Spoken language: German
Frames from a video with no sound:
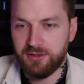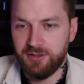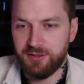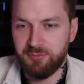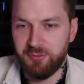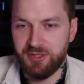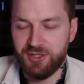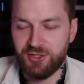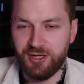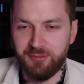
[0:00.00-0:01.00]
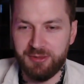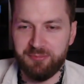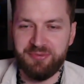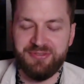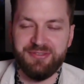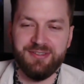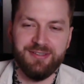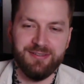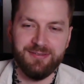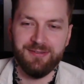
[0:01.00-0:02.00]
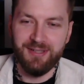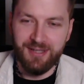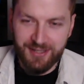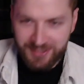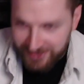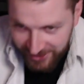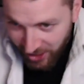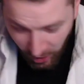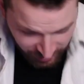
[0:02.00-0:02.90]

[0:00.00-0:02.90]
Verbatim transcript: Ich kill dich mit dem Heal-Shami. Ich,